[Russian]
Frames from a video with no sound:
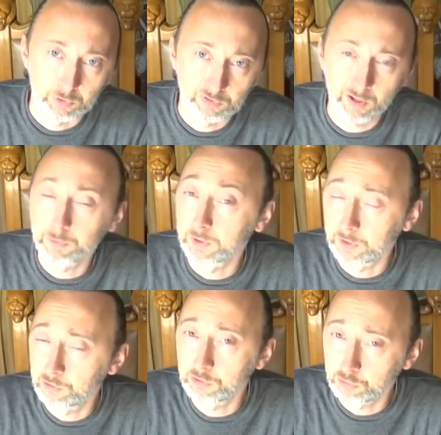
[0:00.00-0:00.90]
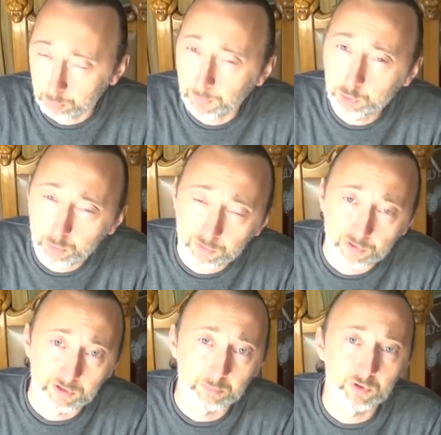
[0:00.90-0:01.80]
сами решить, что потом с
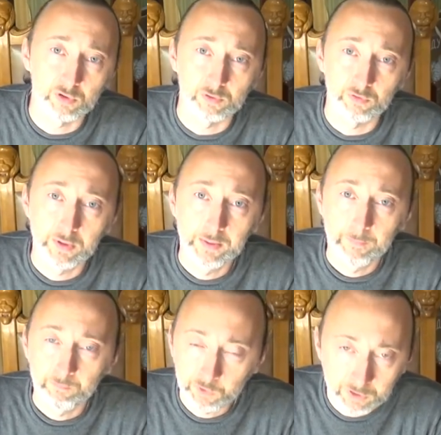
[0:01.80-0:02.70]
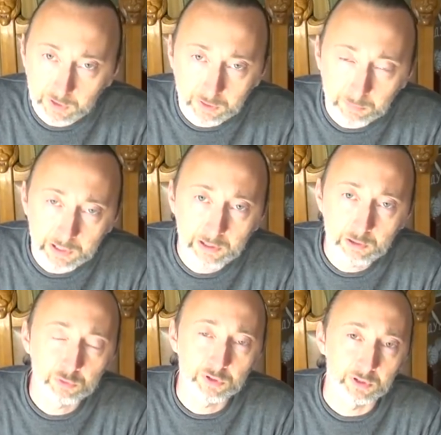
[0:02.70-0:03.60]
этим делать. Не имели
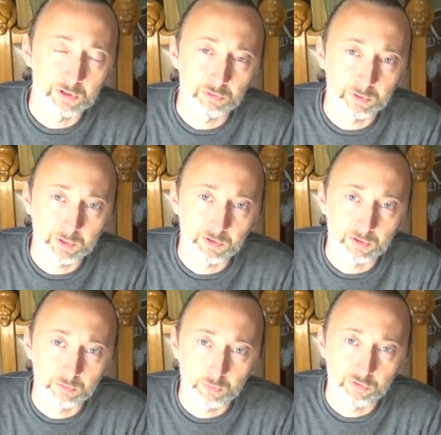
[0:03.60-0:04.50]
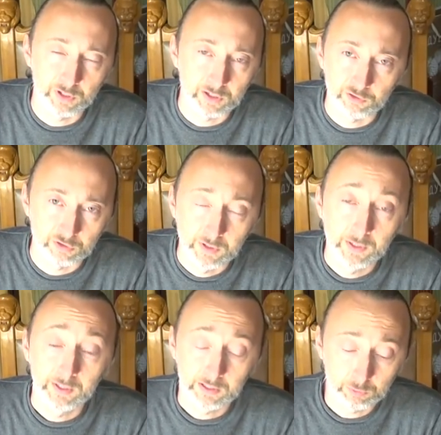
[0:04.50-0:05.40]
люди этой информации вовсе раньше.
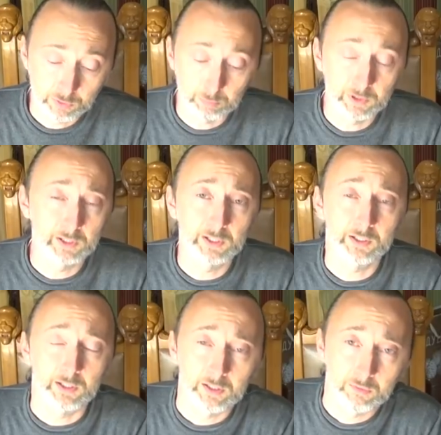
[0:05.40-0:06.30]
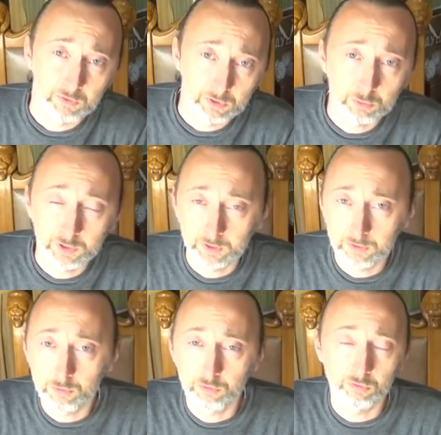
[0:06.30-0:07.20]
И вот благодаря таким видео, я
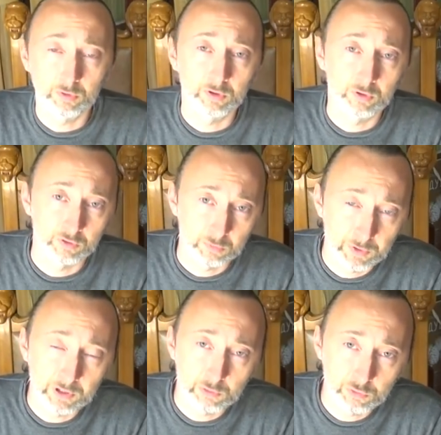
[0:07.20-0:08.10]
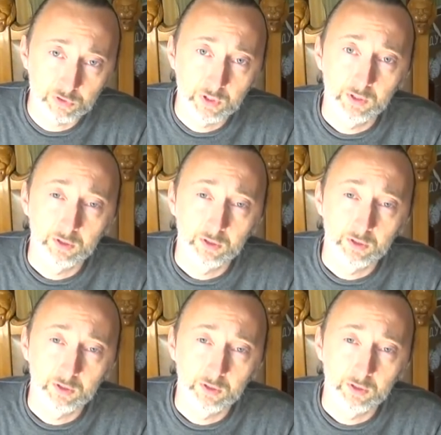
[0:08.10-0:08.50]
надеюсь, э, теперь люди